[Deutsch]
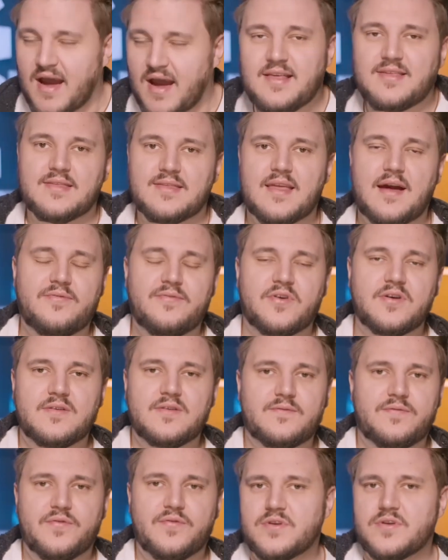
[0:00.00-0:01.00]
meisten davon
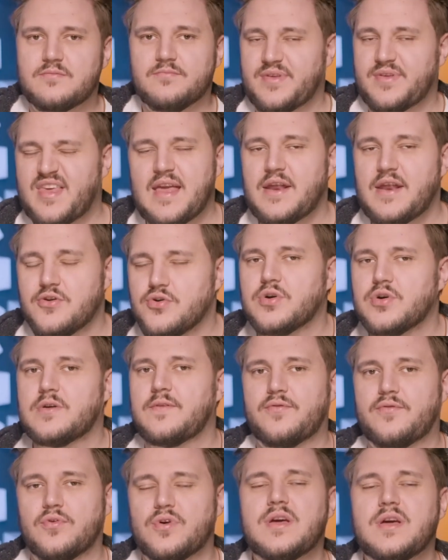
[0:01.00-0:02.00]
führten bisher
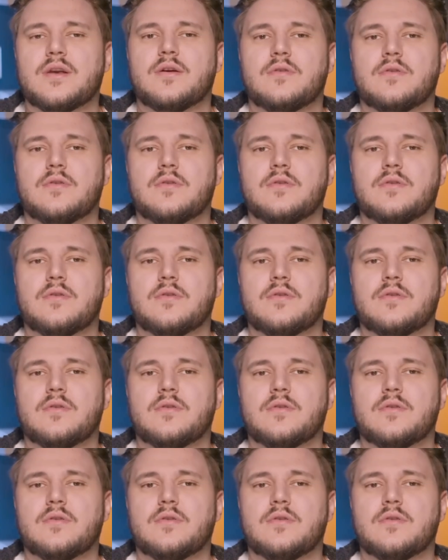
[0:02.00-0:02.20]
nirgendwo hin.